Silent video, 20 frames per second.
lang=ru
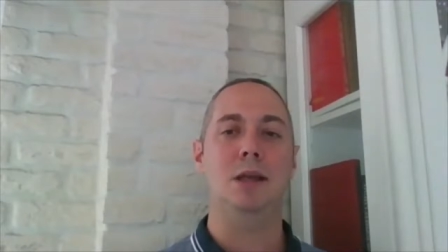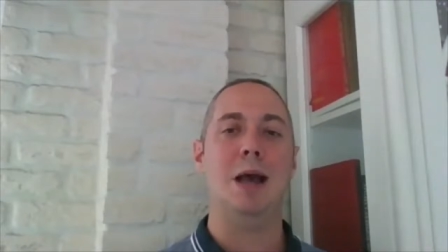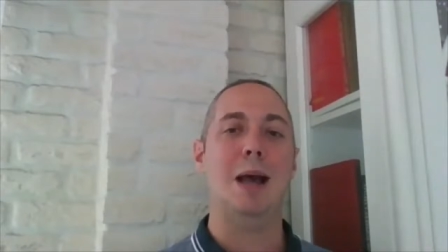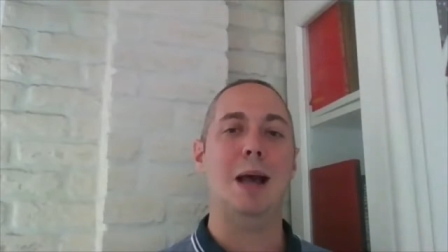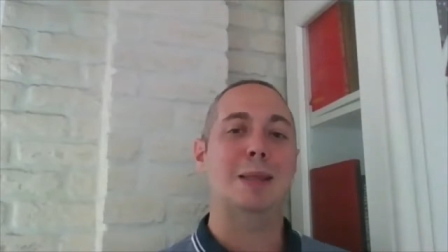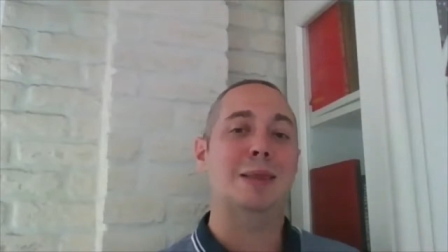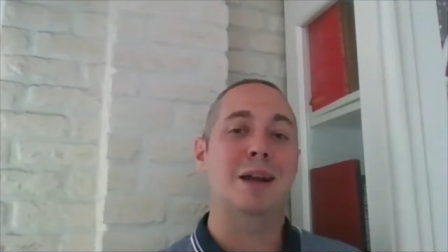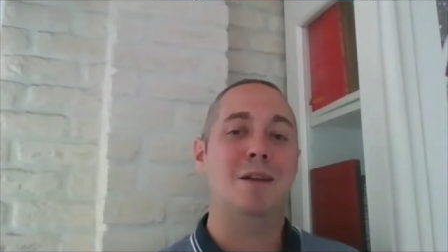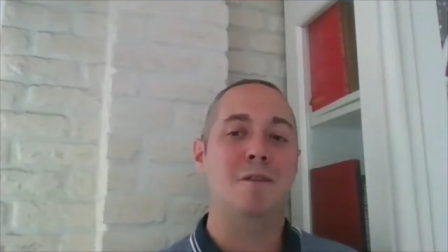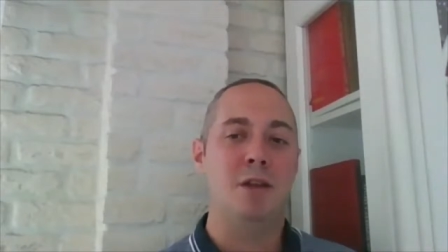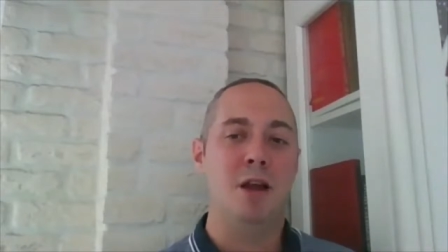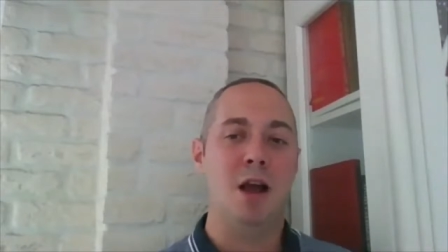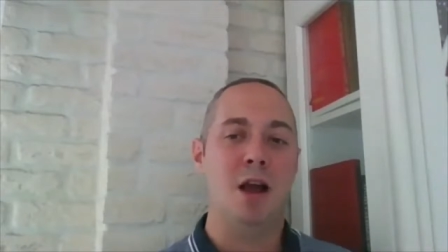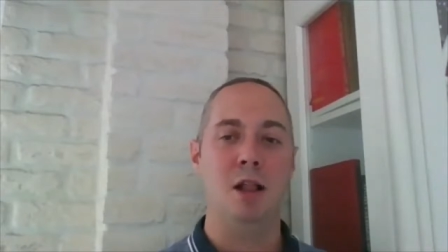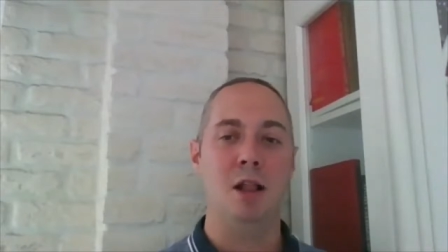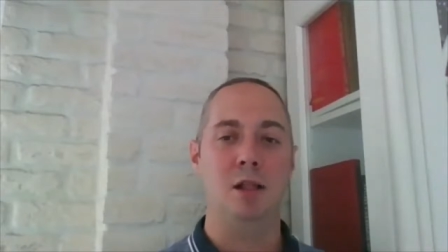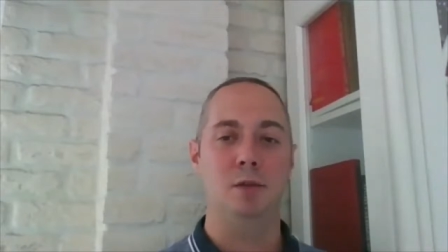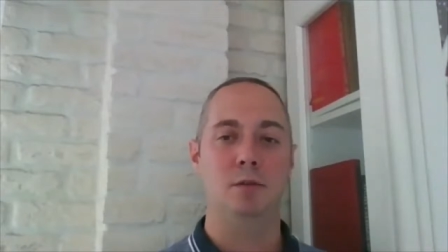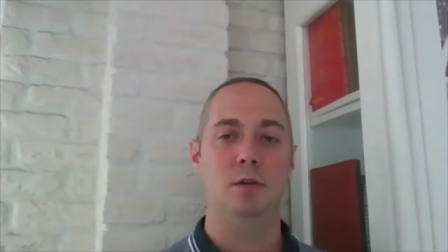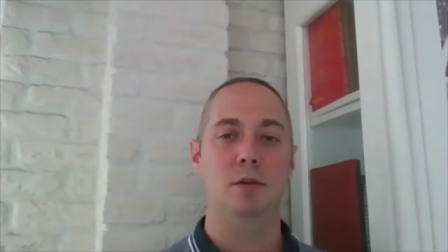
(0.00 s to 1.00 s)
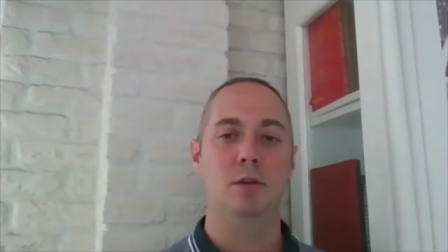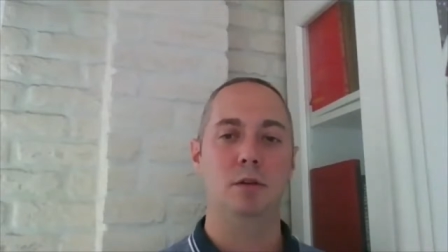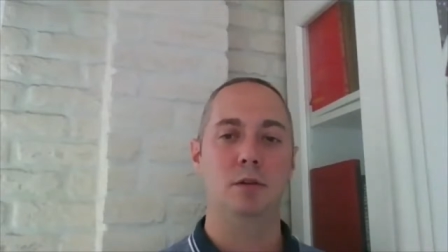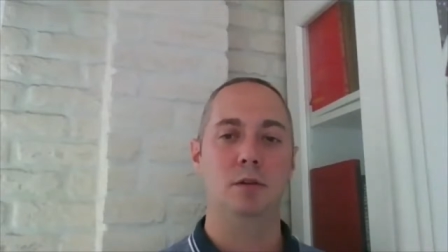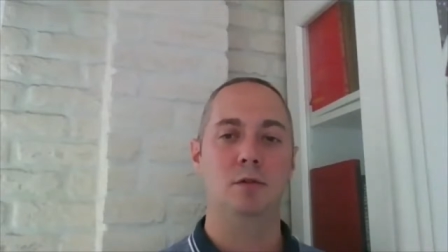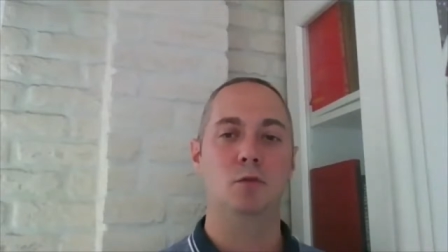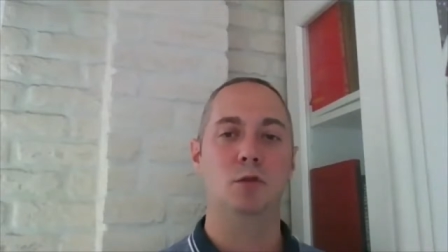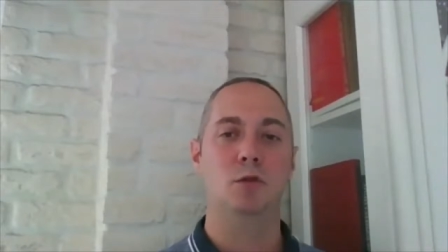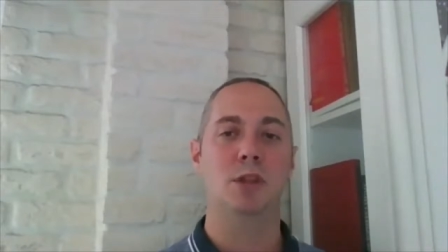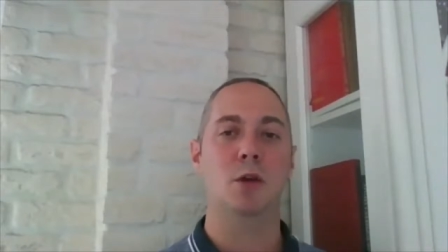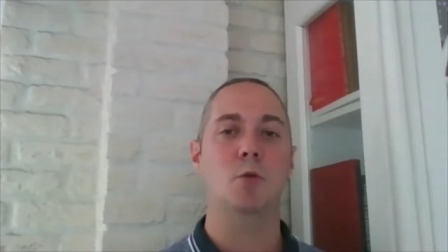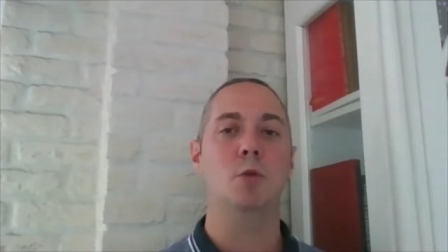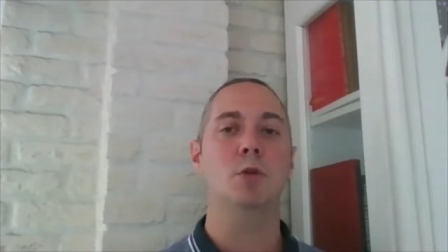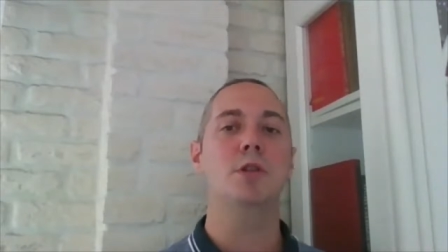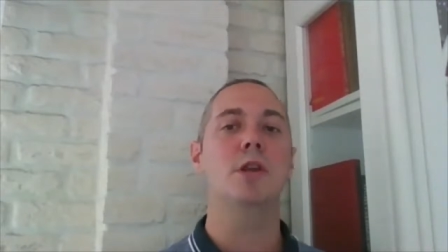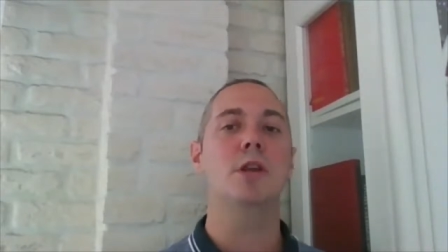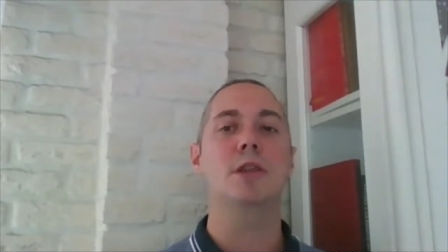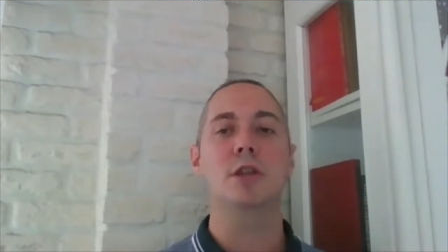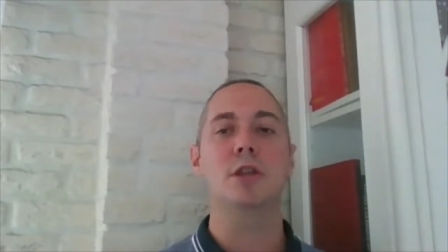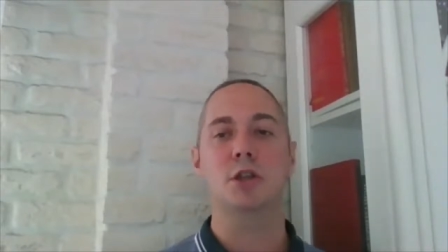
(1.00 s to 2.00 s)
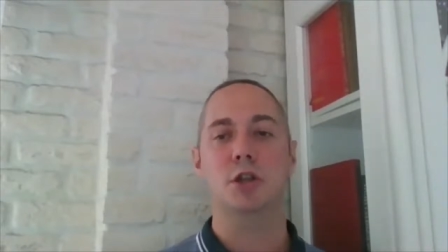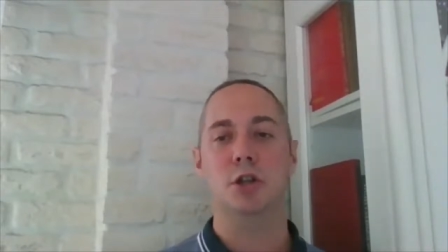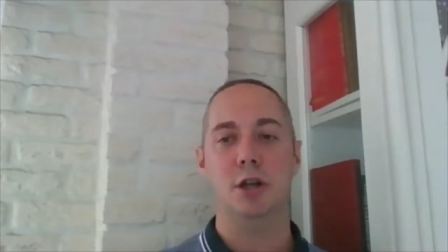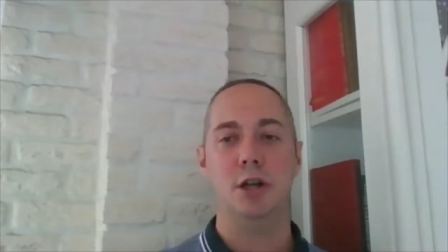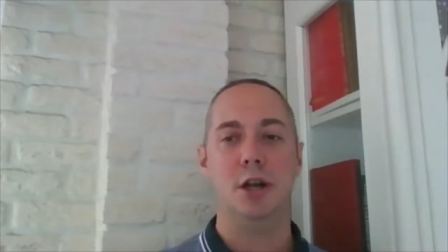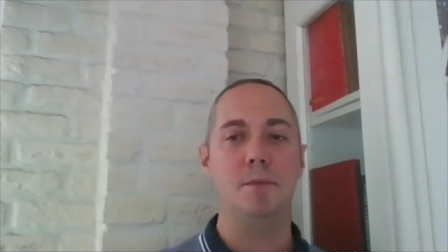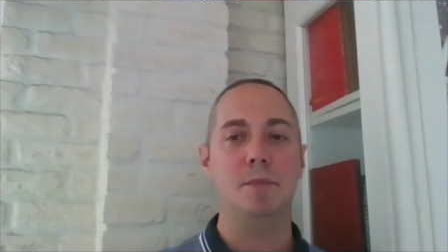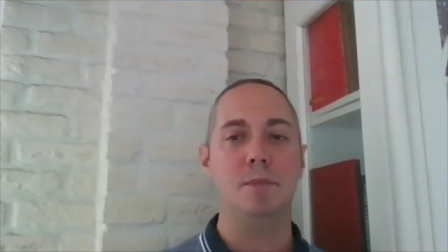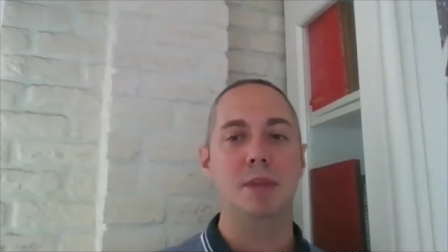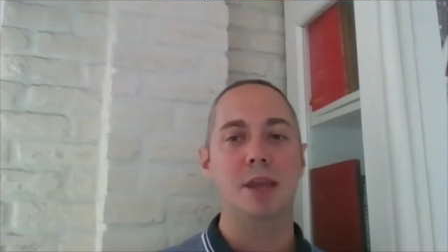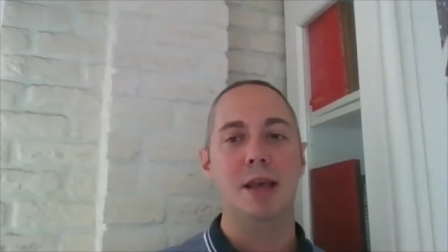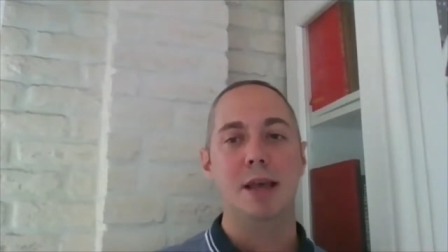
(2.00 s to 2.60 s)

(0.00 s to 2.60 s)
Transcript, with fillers: отравлял двусторонние отношения.